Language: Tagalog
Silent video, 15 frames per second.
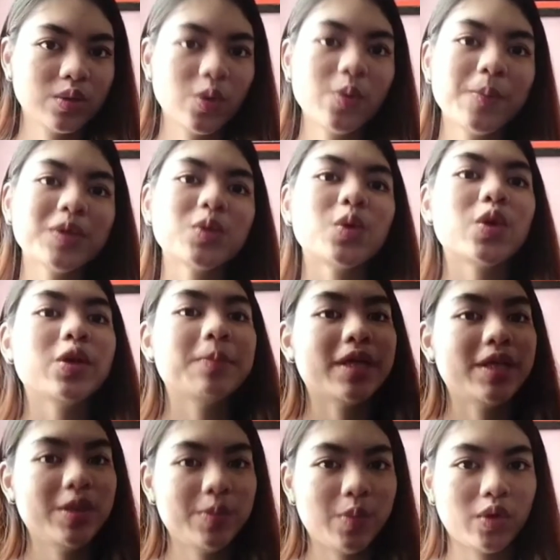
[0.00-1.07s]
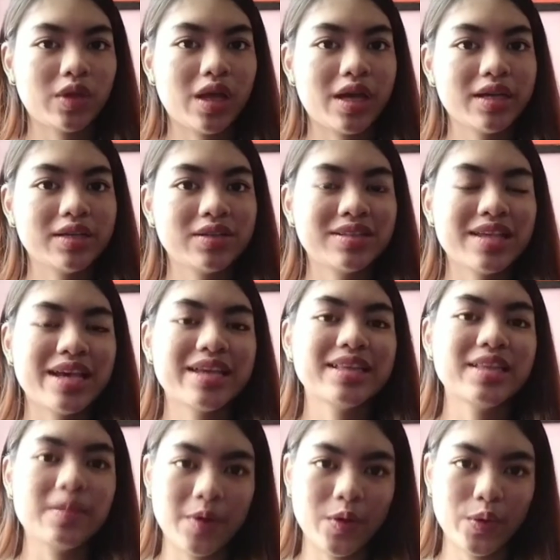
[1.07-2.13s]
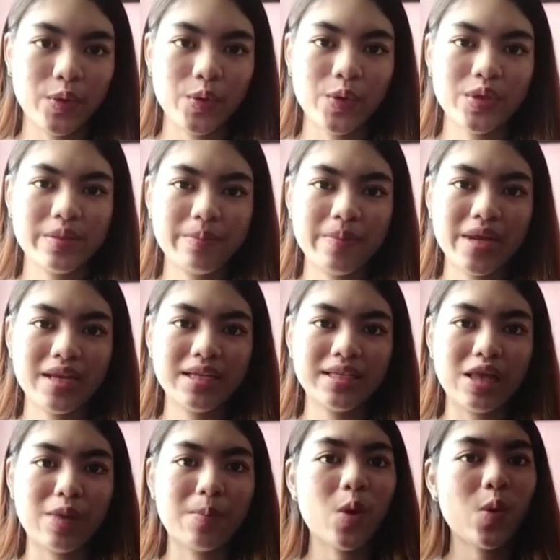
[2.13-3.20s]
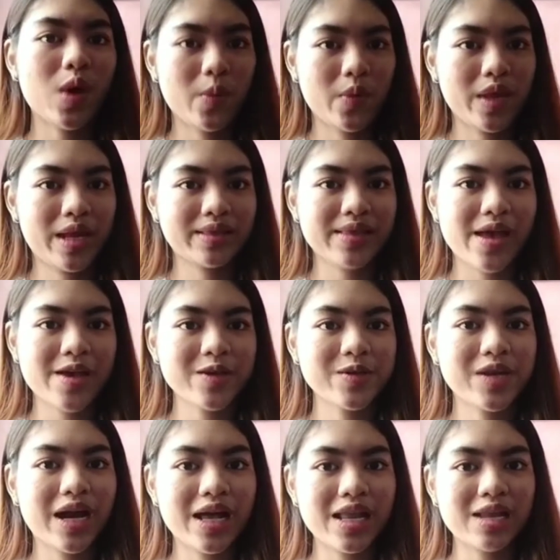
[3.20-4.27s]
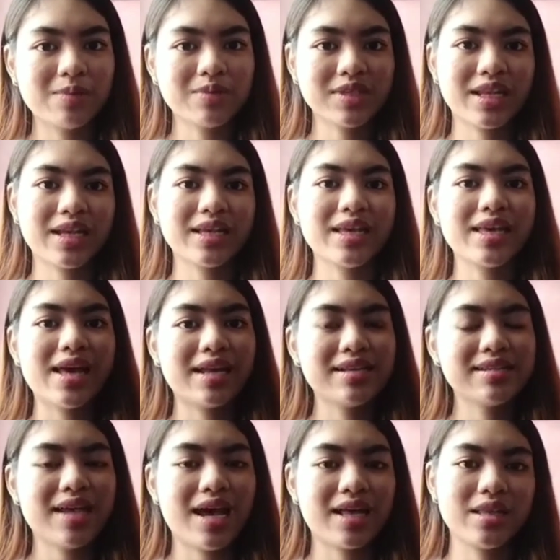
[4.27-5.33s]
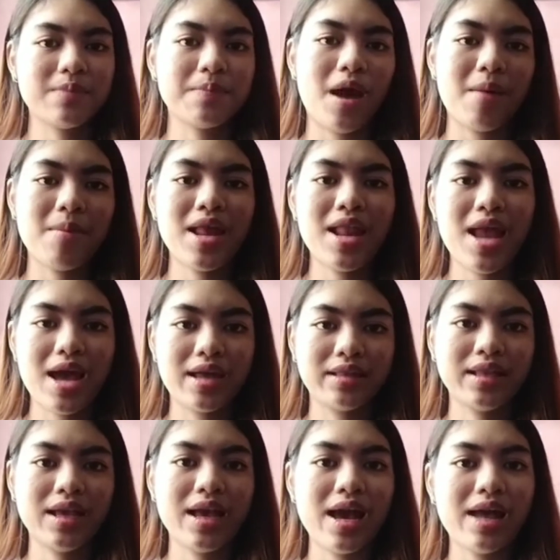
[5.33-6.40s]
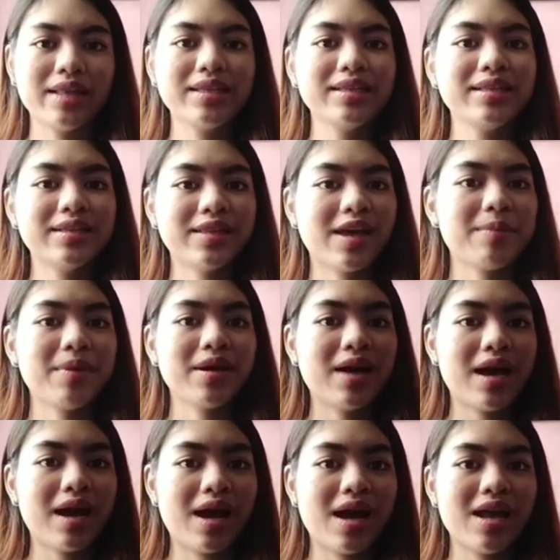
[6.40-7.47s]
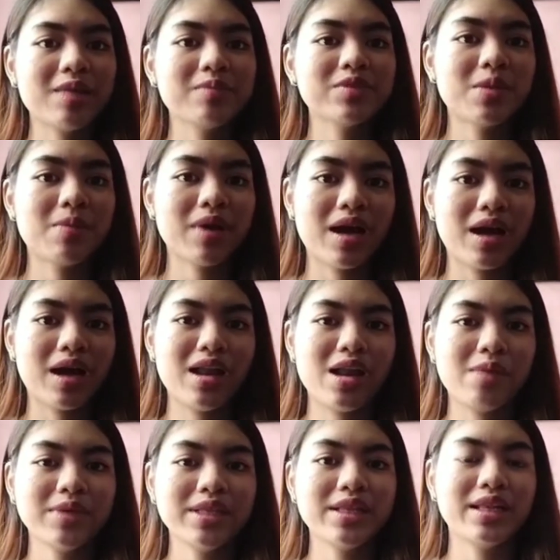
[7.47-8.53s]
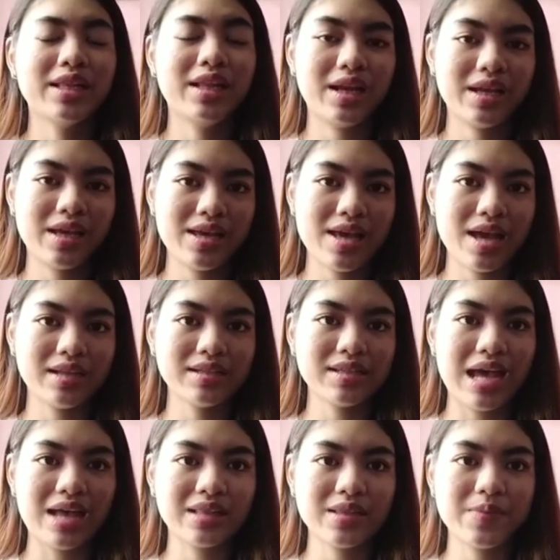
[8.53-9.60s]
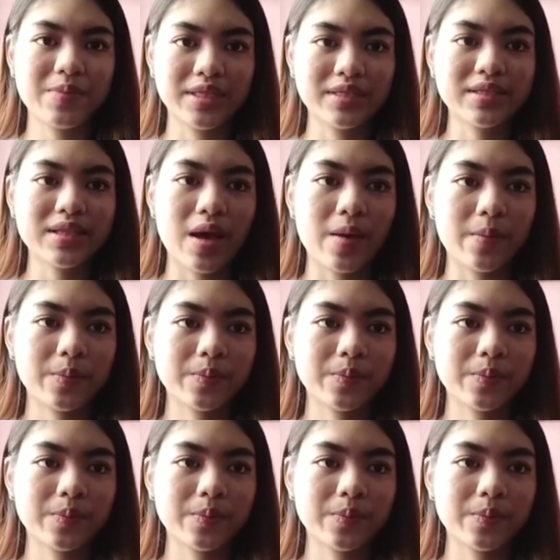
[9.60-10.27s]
Kung patuloy pa din po tayo sa hindi panonood ng balita, mawawalan tayo ng alam sa nangyayari sa ating pamahalaan at hindi tayo magkakaalam sa mga kalamidad na nangyayari sa ating bansa.